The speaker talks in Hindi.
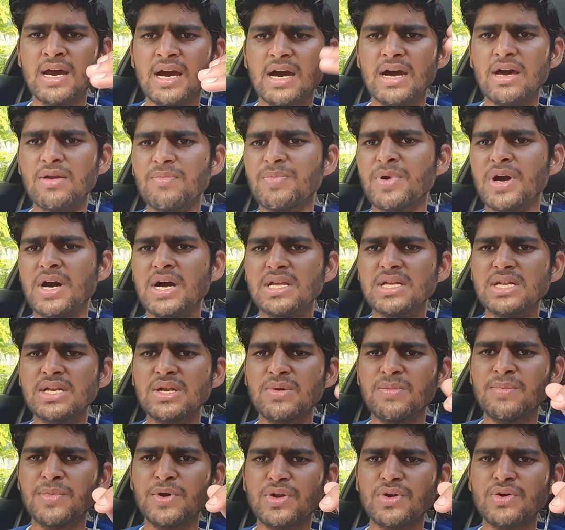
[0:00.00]
हर पाँच
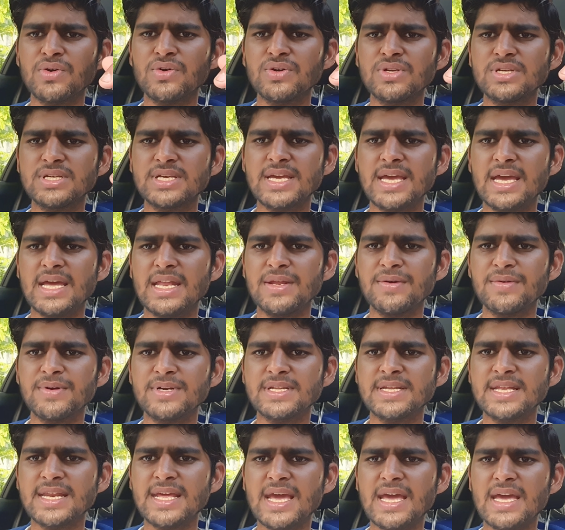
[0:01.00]
नवंबर को इसकी
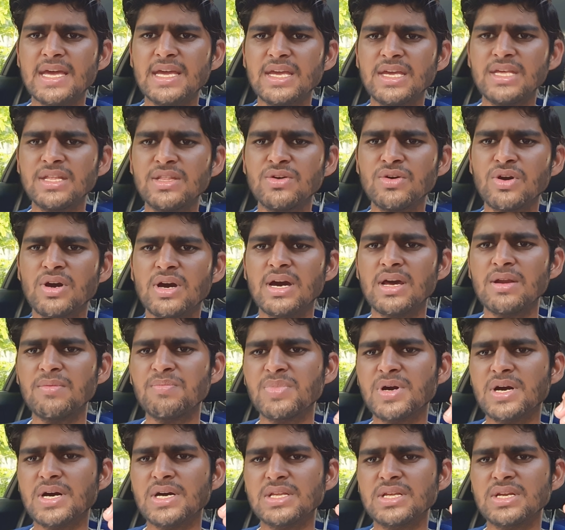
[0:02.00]
एनिवर्सरी आएगी तो हर
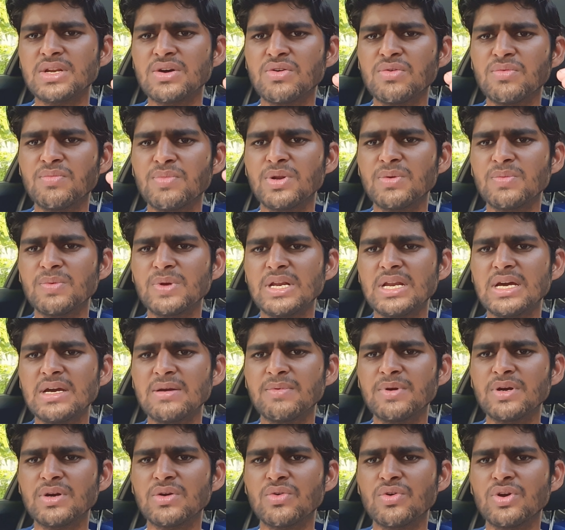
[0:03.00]
पाँच नवंबर पर
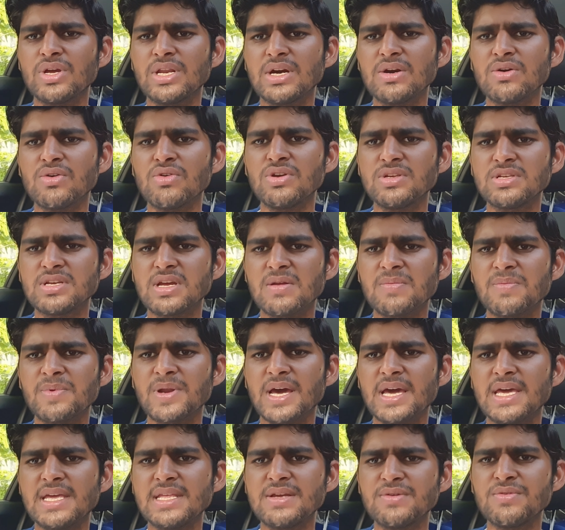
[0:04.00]
लगभग कोई ना कोई
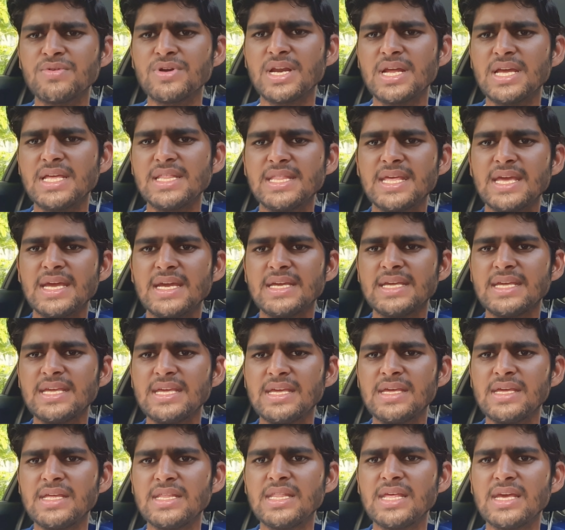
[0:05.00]
सरप्राइज हुंडई देगी
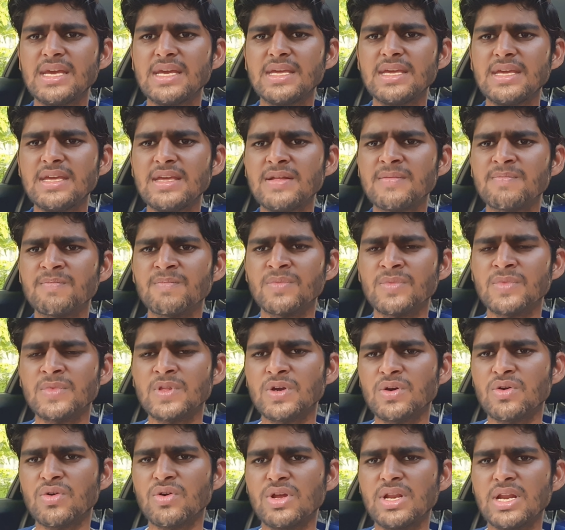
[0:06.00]
ही देगी
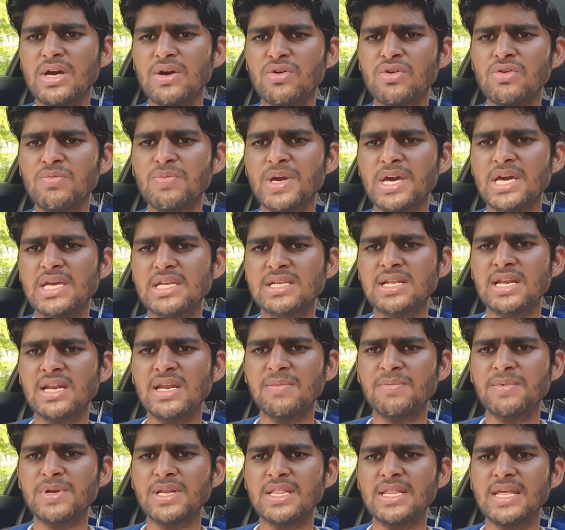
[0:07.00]
कोई ना कोई फेस
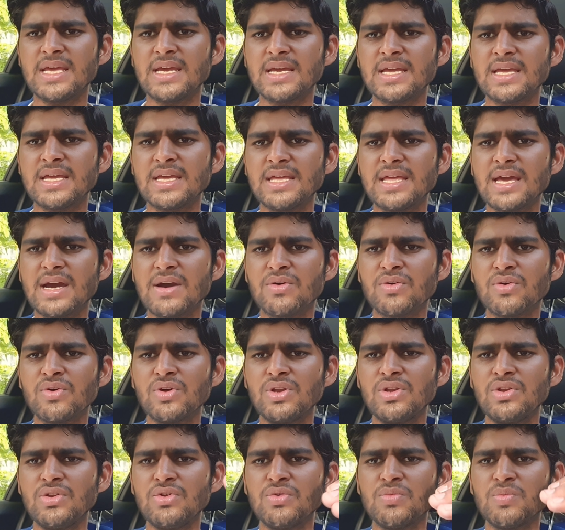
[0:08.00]
लिफ्ट देगी या कोई
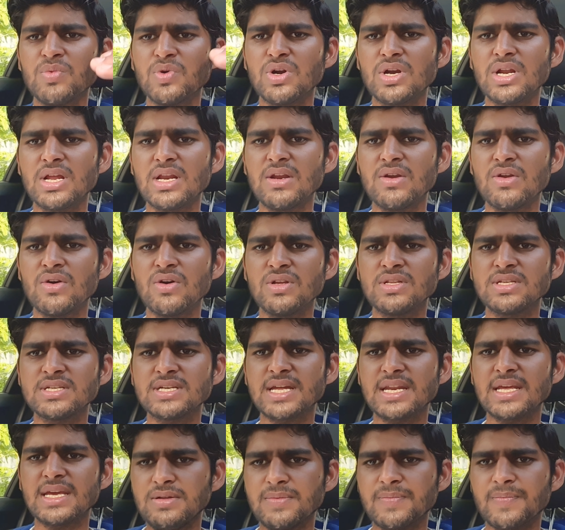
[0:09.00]
न्यू मॉडल लॉन्च
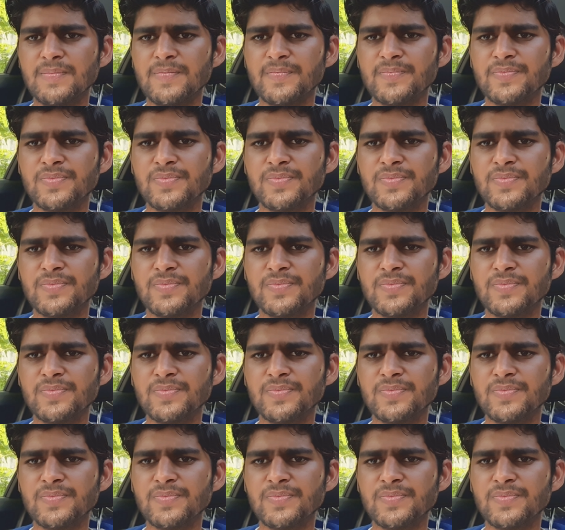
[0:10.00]
करेगी